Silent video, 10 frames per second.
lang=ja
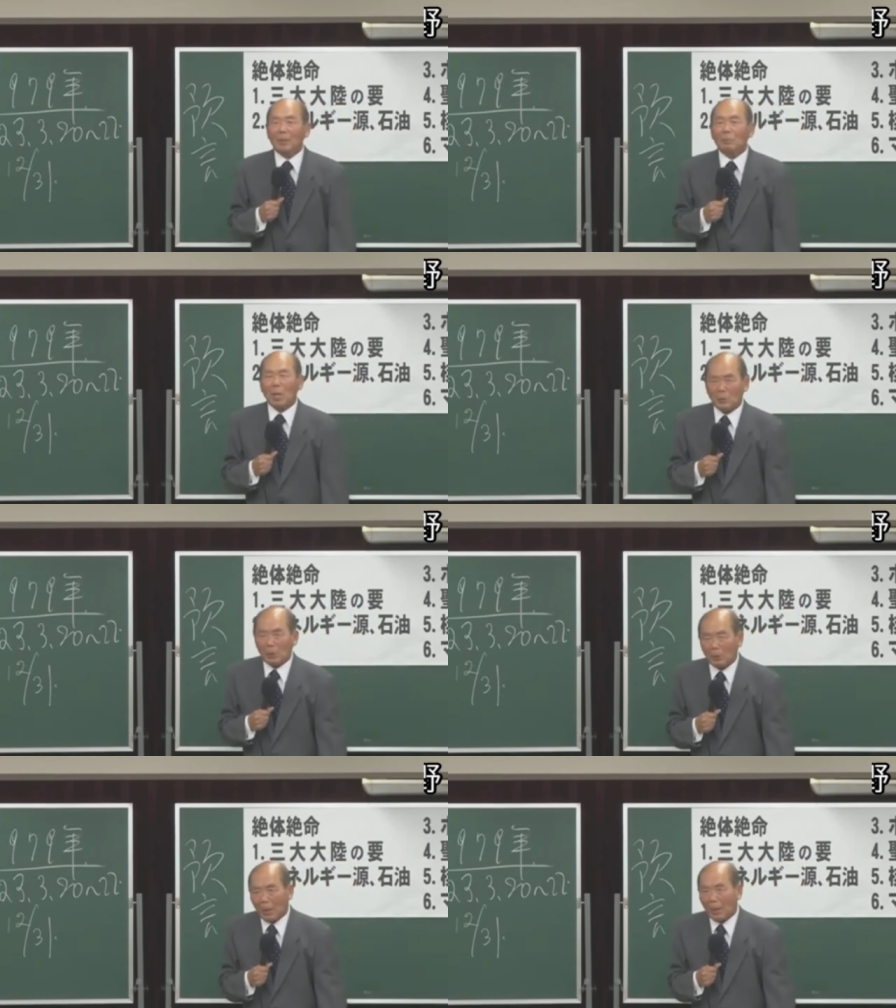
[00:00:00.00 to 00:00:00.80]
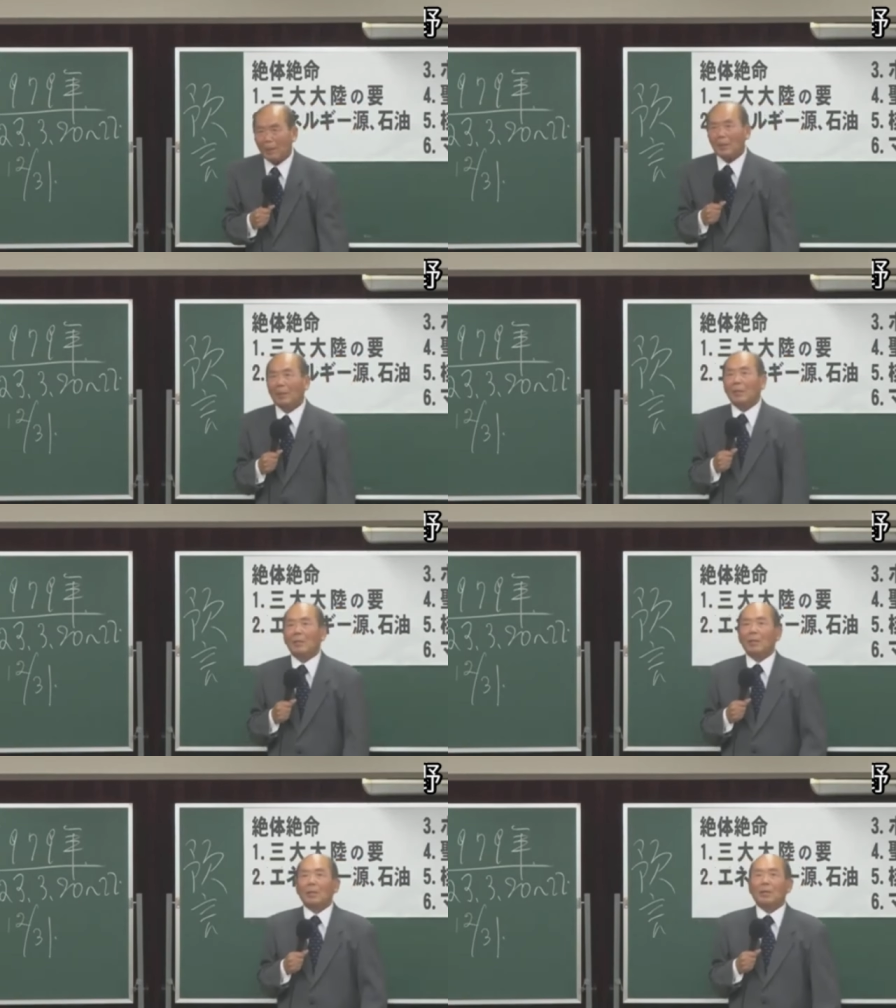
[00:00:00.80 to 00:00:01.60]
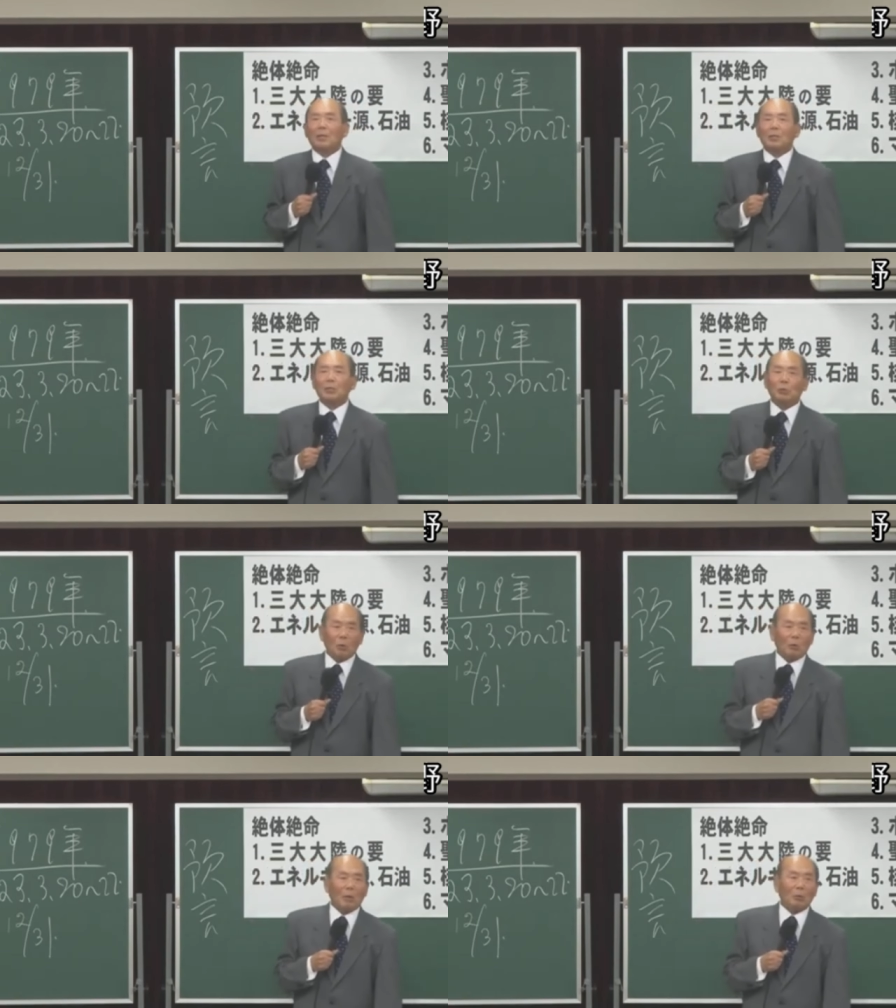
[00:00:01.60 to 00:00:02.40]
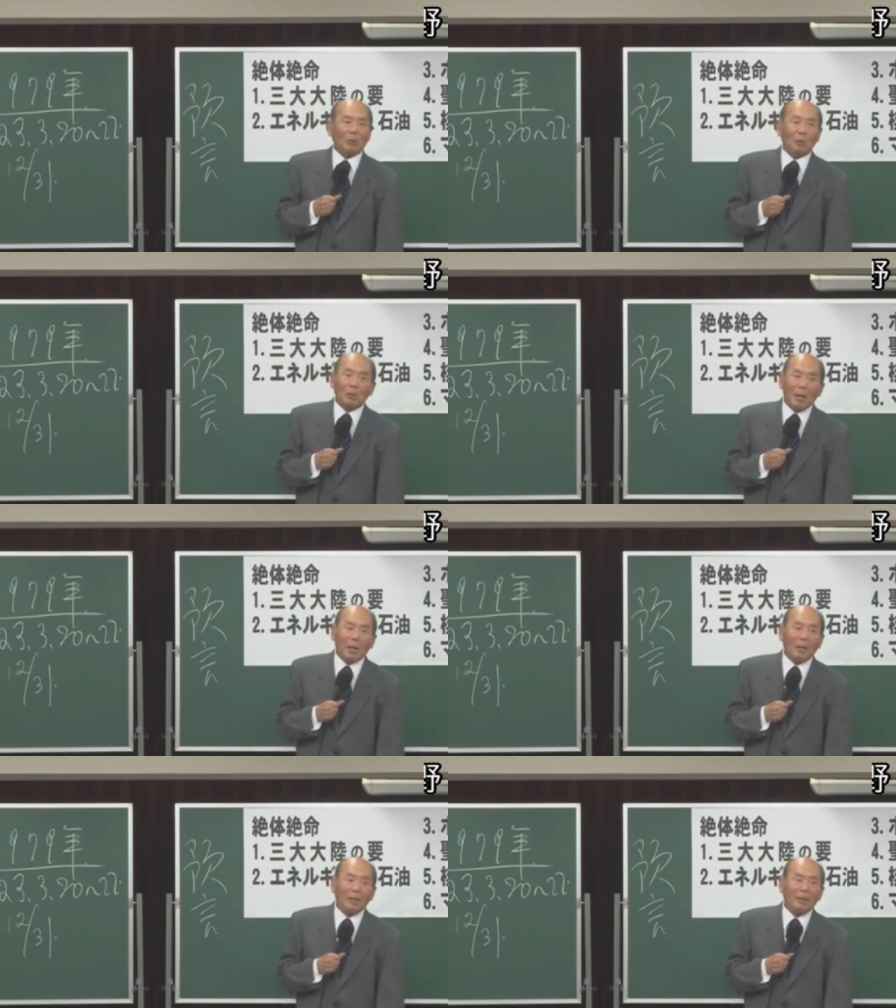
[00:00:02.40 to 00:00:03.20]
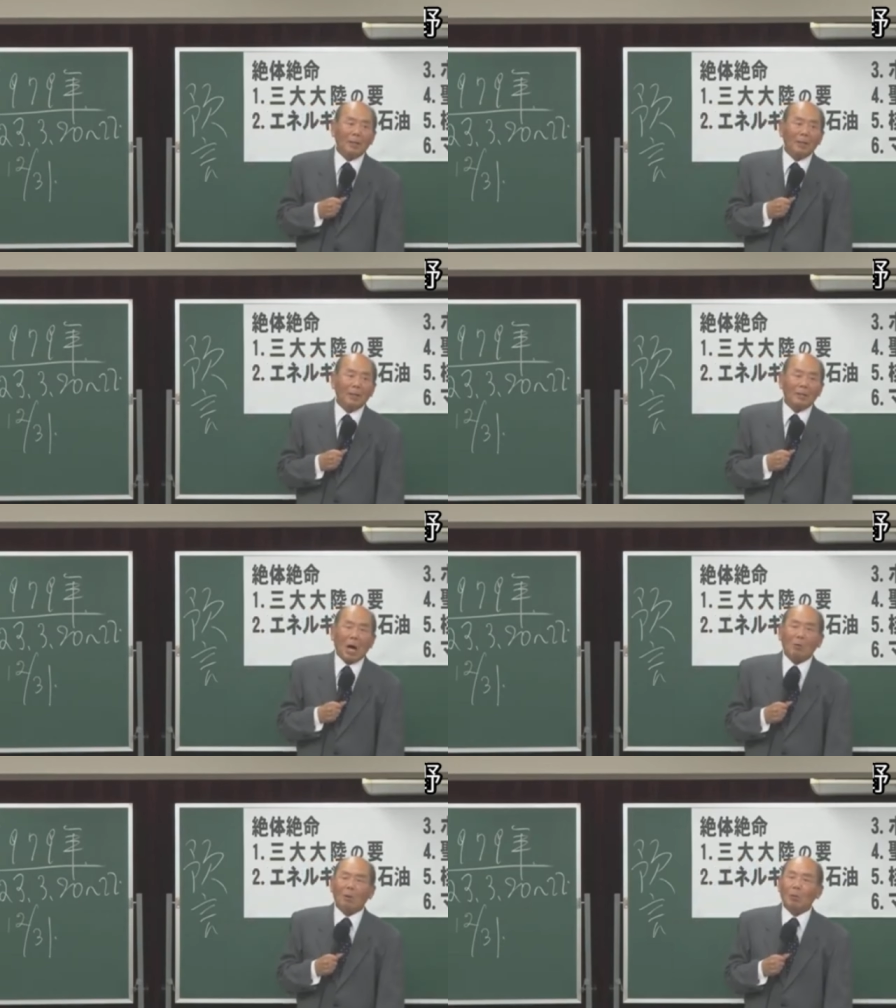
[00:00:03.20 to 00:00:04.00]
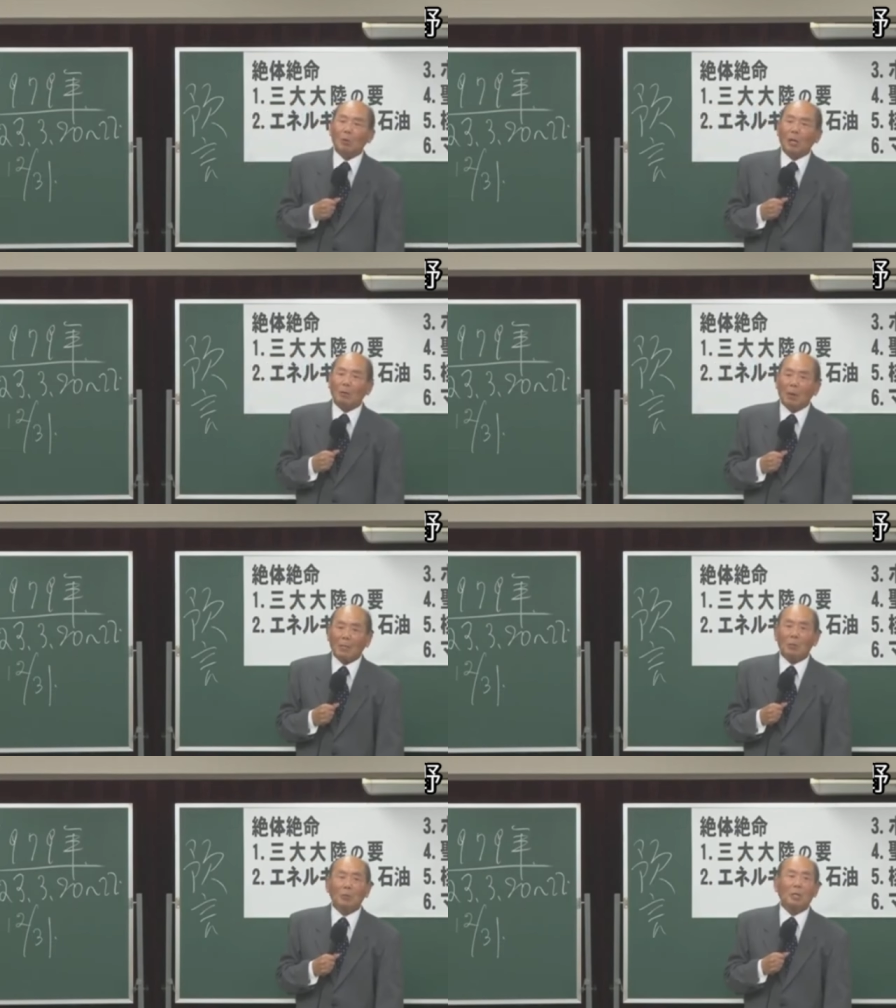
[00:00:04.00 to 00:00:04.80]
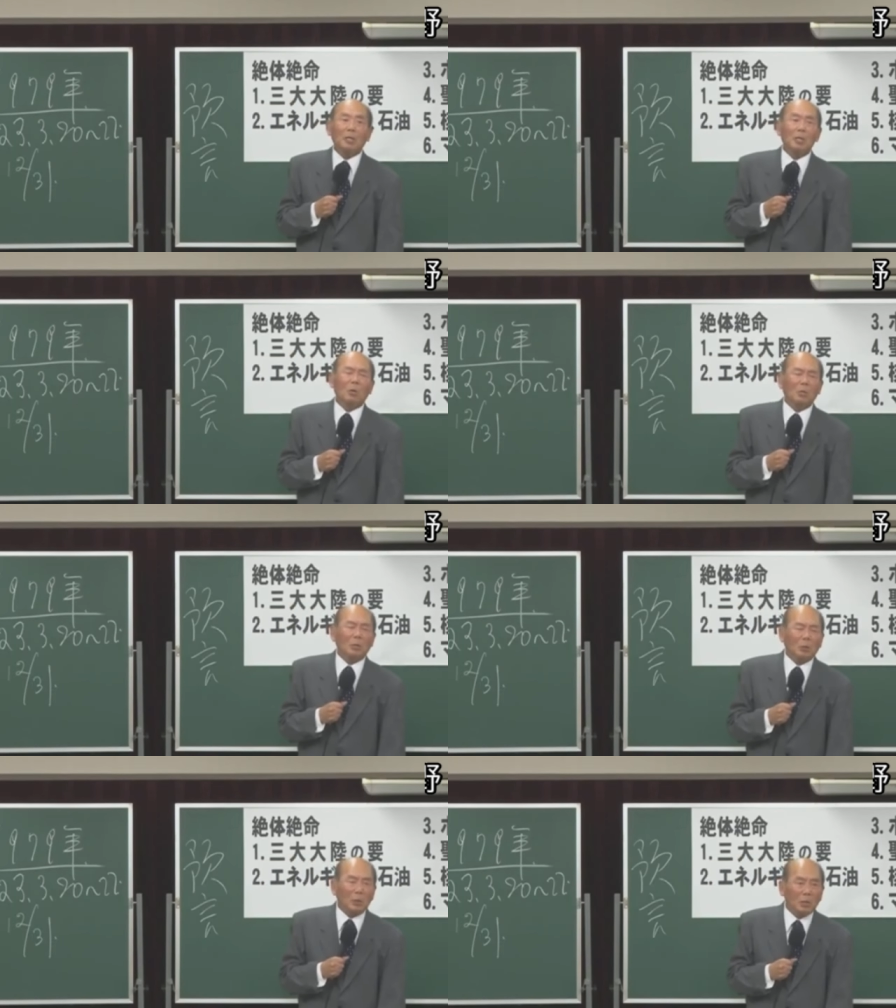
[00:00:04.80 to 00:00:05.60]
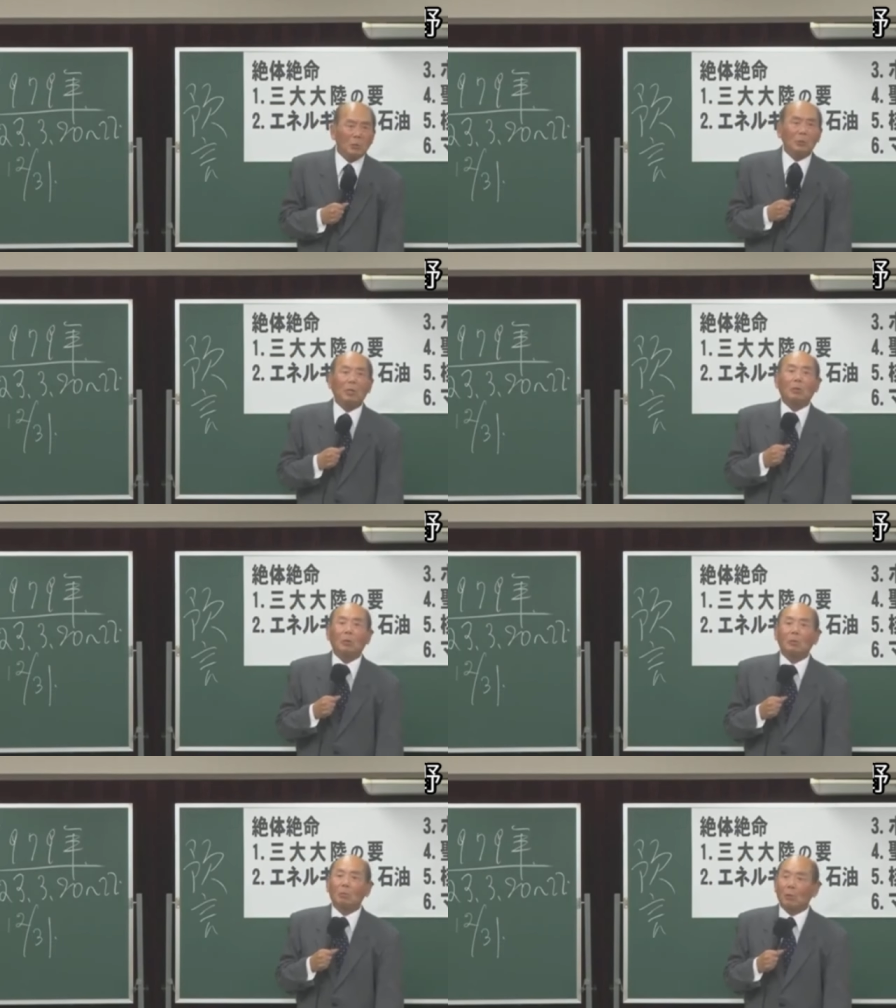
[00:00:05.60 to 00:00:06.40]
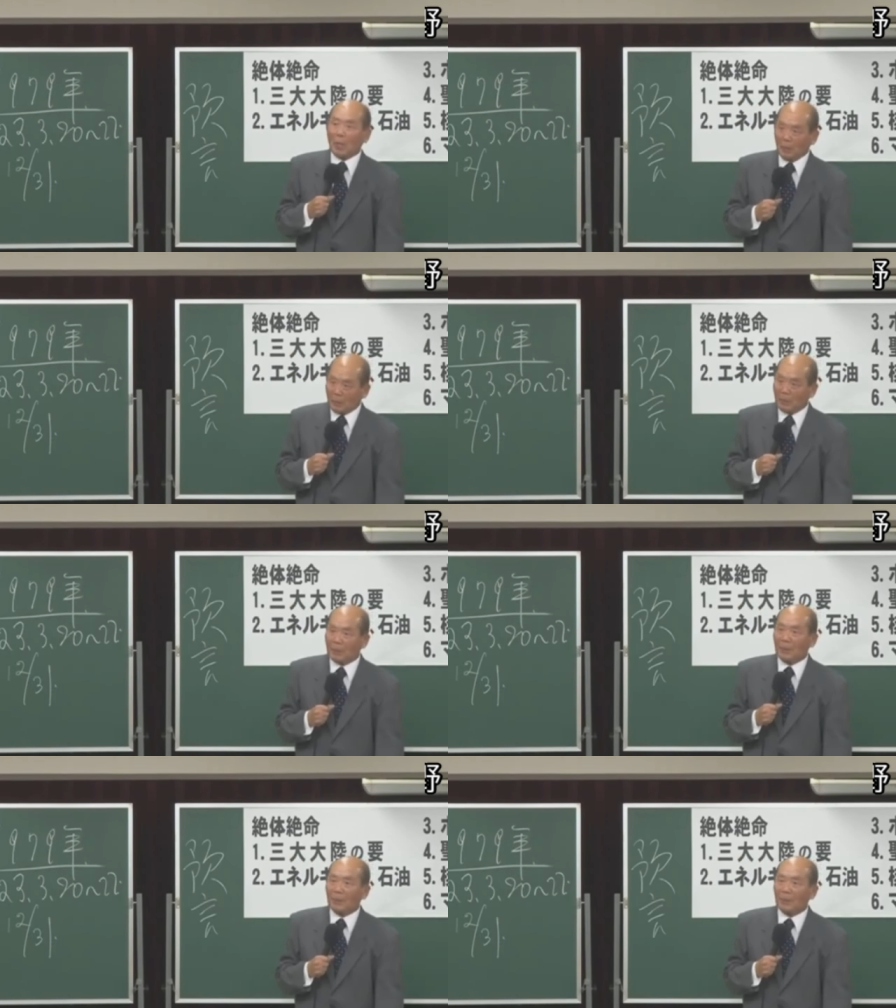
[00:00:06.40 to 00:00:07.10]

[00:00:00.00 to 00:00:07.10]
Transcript: プラスして中国はどうですか台湾問題は有事日本にとって有事問題です